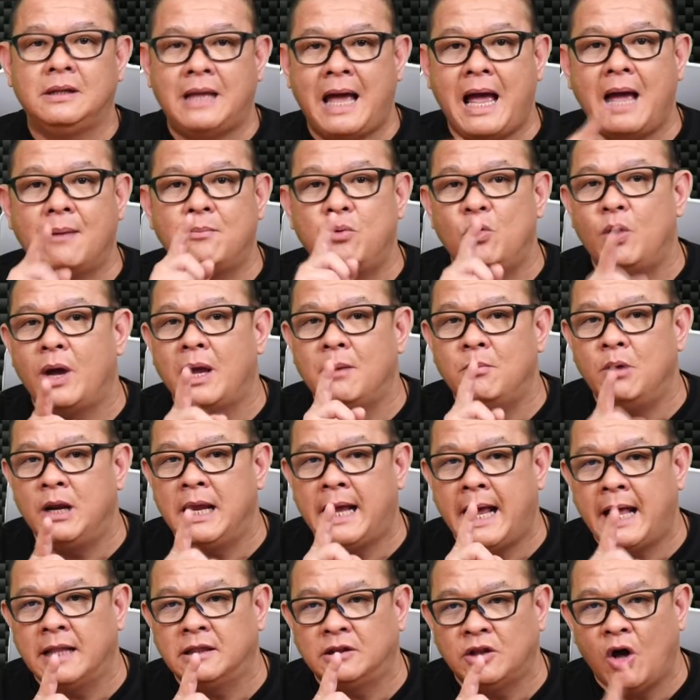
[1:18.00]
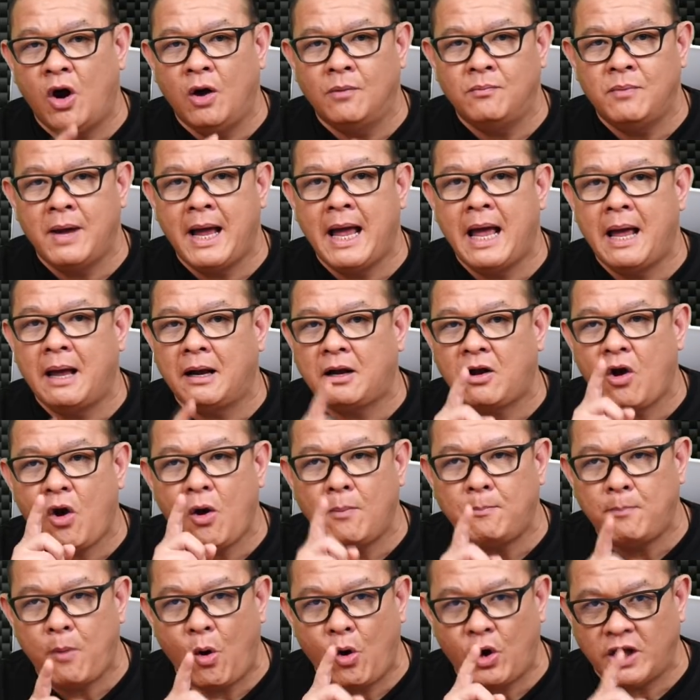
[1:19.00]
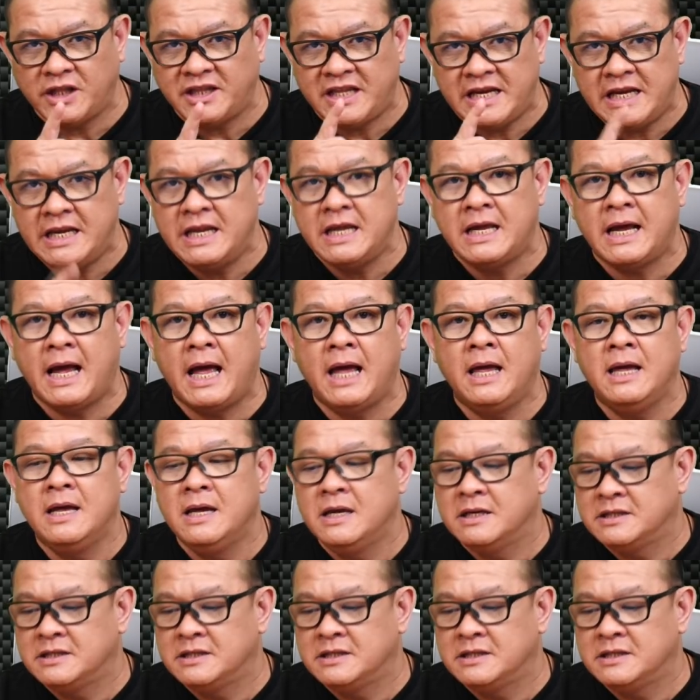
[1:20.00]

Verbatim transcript: ถ้าผู้ให้บริการตอบว่าก็ปกตินี่คะ